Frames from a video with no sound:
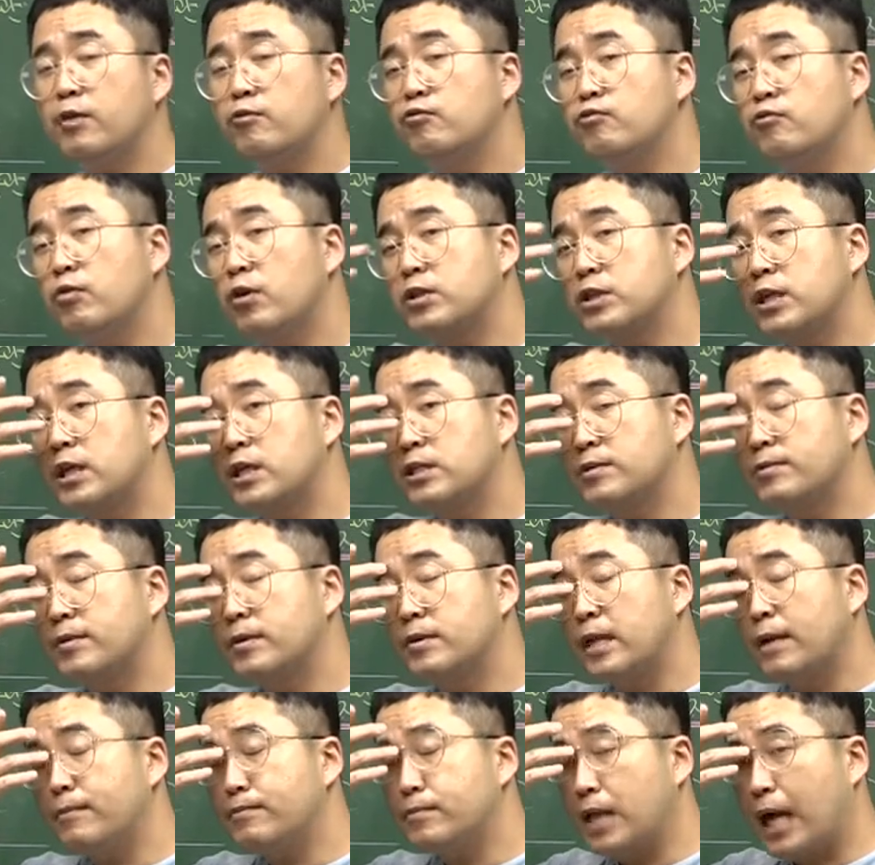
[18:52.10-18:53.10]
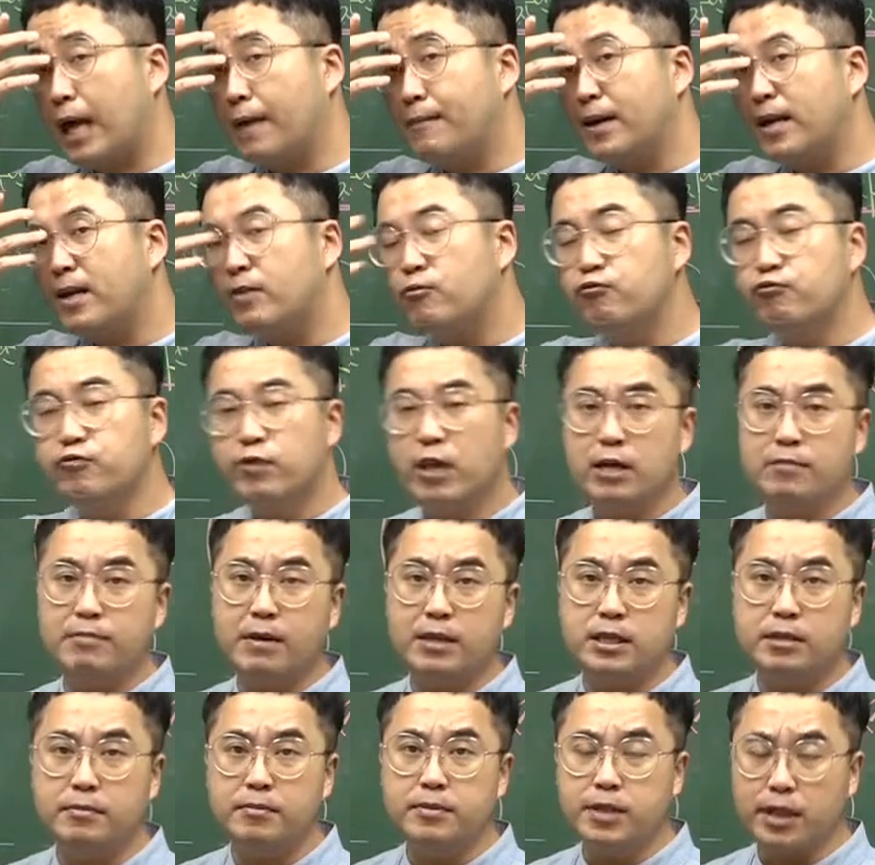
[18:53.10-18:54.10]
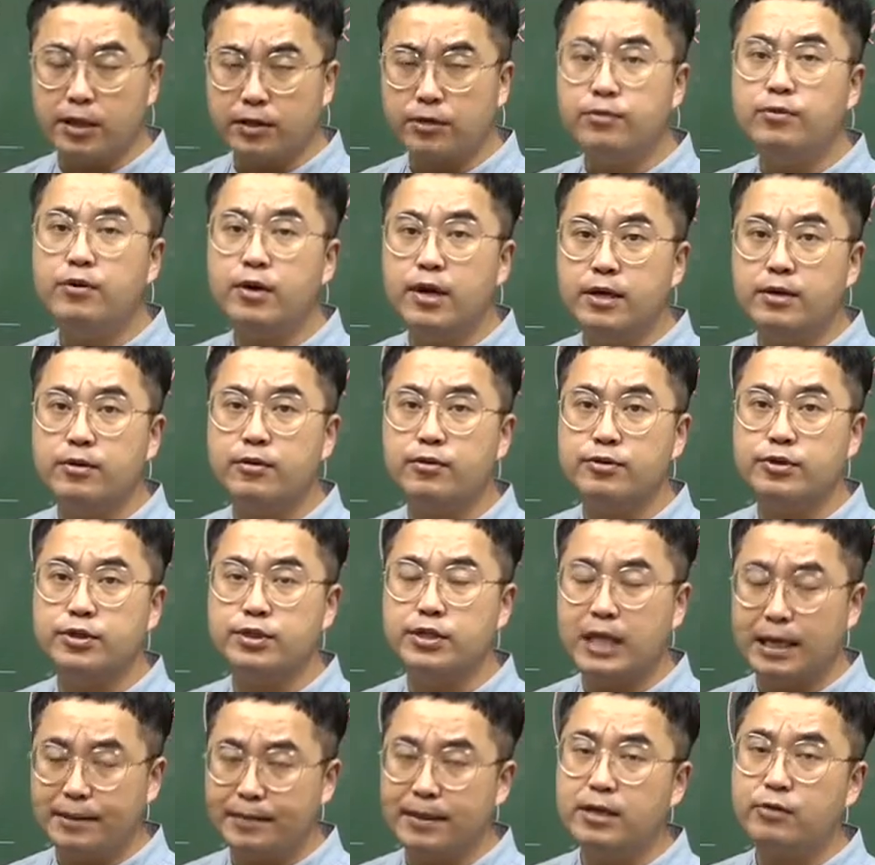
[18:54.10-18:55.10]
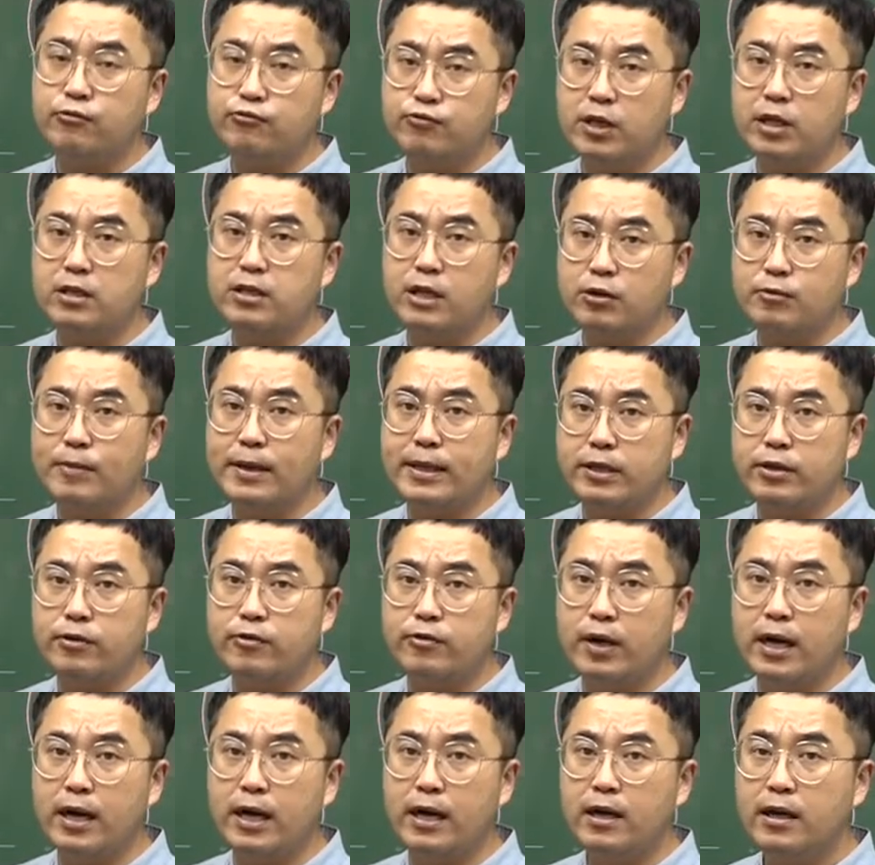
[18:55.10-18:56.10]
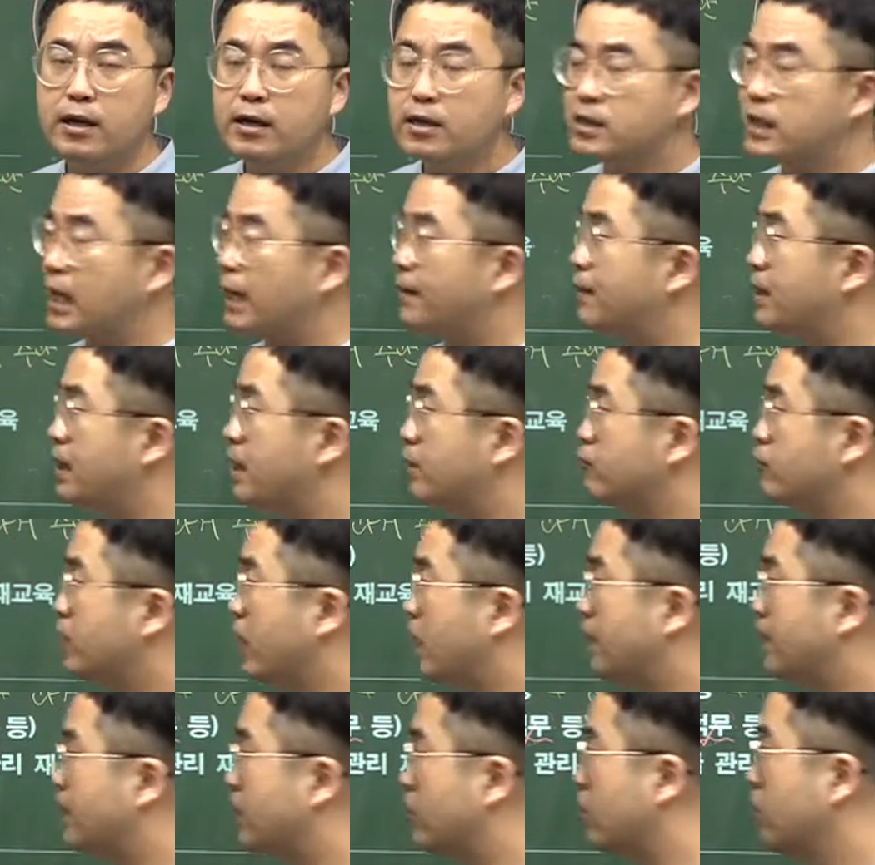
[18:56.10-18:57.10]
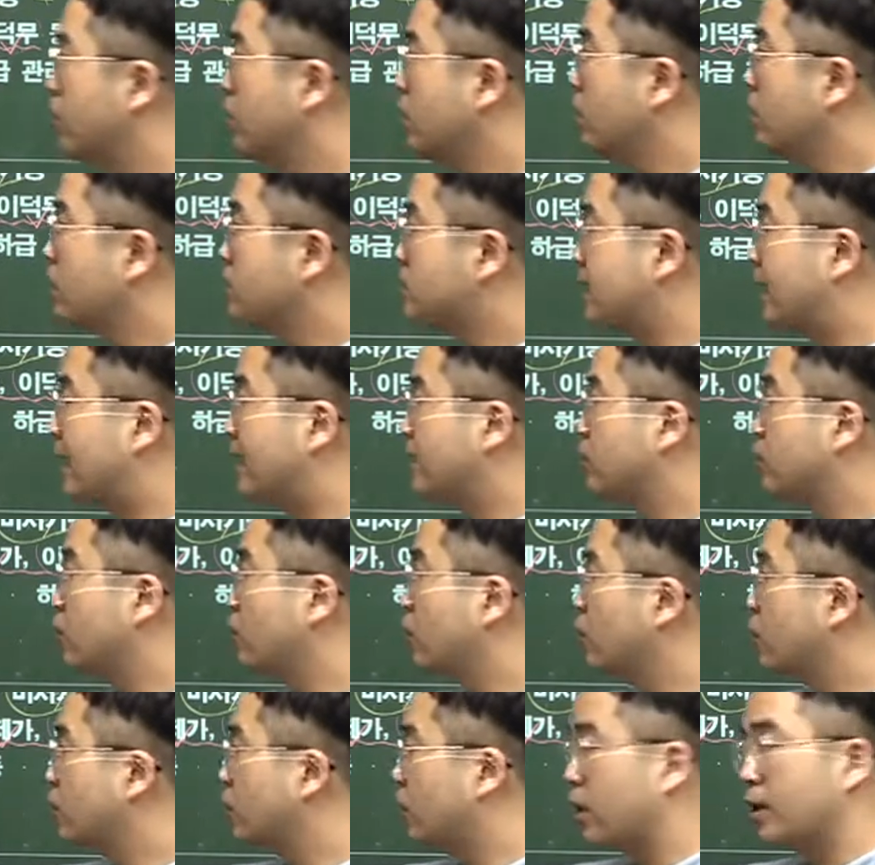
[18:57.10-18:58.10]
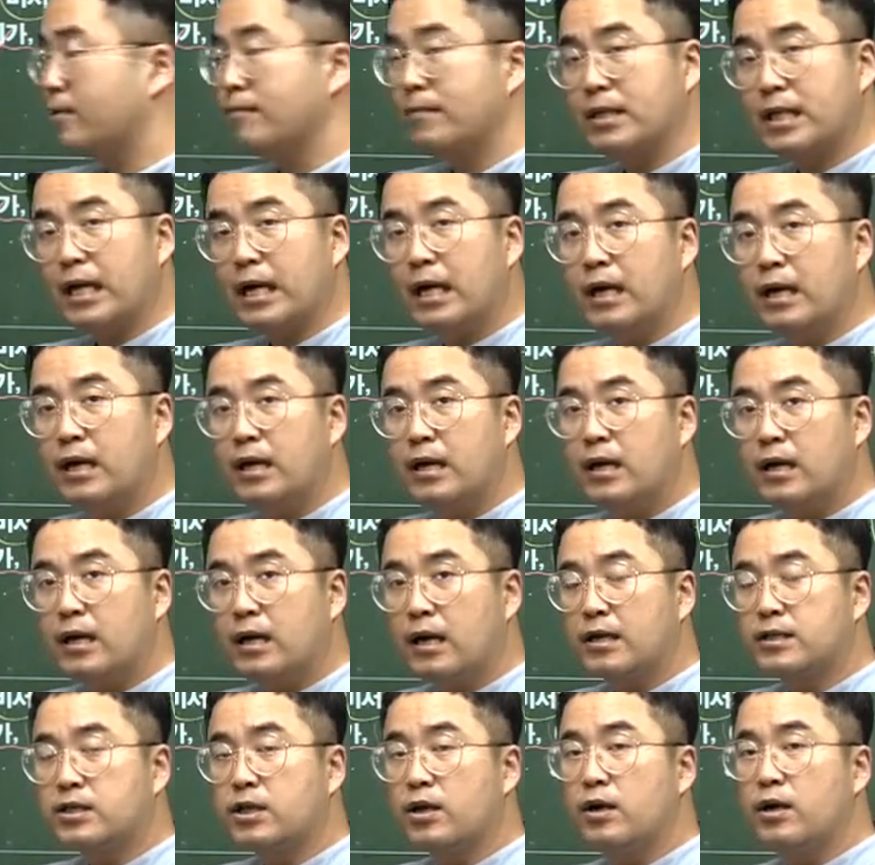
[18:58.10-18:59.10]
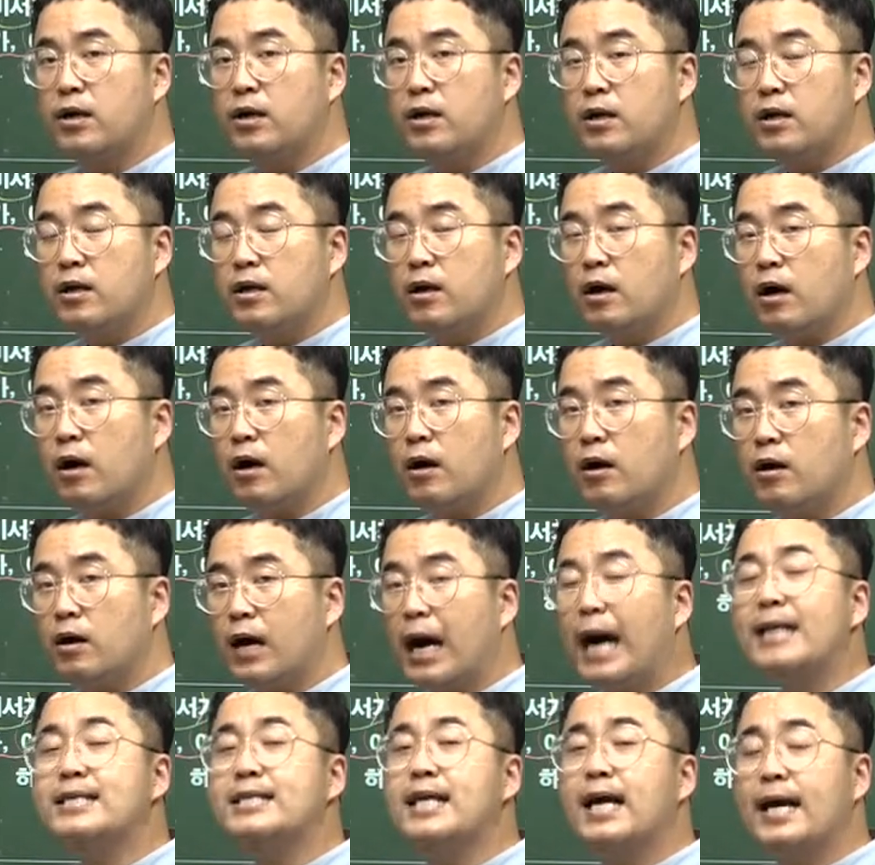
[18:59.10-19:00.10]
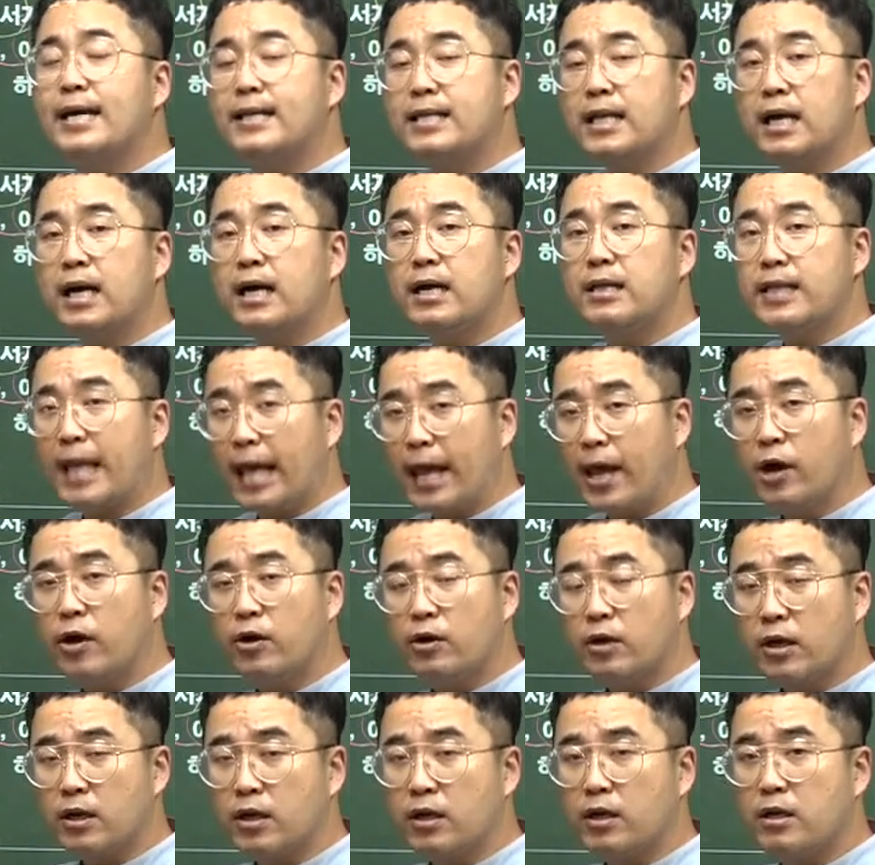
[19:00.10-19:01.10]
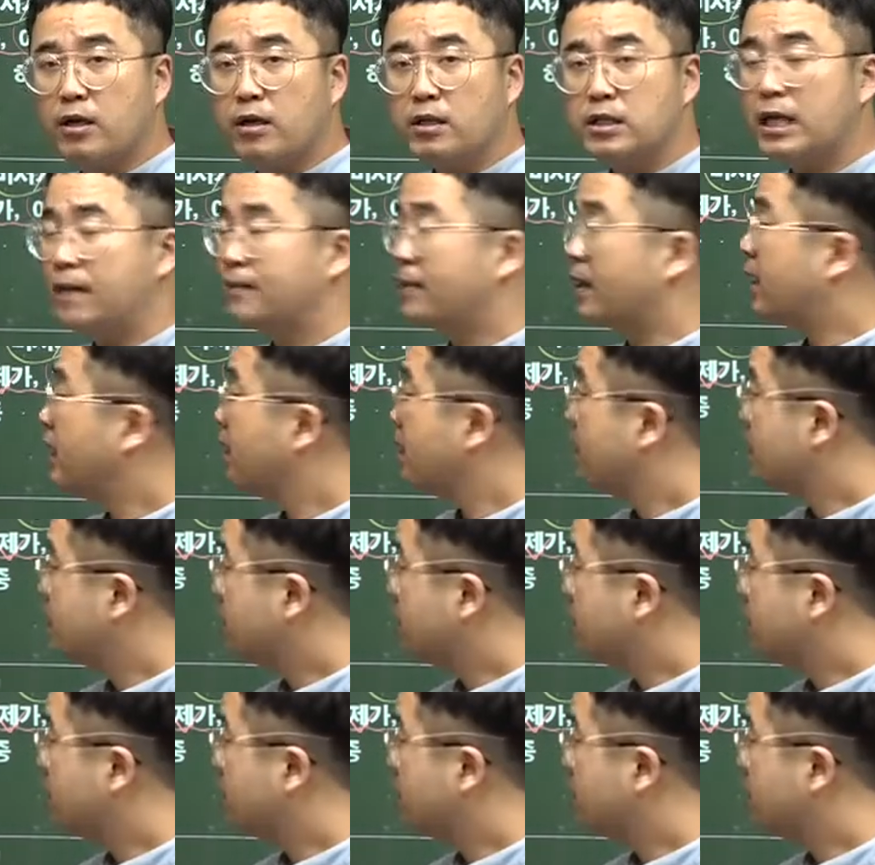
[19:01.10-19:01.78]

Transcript: 군권을 장악했으면 난 나만의 군대를 만들면 되는 거야 이런 거지. 나만의 군대를 따로 만들 거야. 그 나만의 군대가 바로 장용령입니다. 그래서 어, 한양에다가 내영을 그 다음에